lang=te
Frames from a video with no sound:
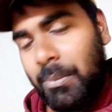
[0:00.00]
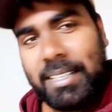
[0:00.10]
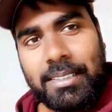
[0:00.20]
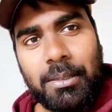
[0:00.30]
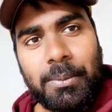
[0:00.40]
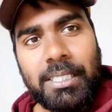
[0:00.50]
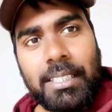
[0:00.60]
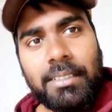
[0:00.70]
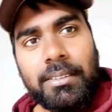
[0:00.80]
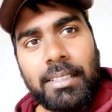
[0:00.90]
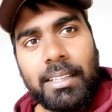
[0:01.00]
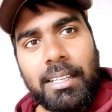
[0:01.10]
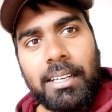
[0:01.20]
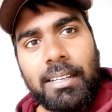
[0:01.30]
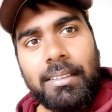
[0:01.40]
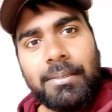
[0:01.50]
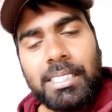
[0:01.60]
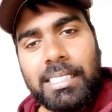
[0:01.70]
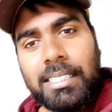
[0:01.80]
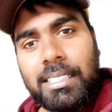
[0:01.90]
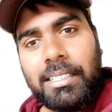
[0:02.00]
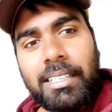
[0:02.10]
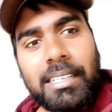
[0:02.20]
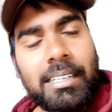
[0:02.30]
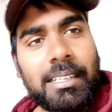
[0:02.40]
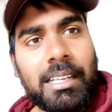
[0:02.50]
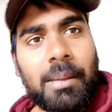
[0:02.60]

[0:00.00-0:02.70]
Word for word: మెస్లో పెట్టాను అందాక ఎందుకంటే ఇక్కడ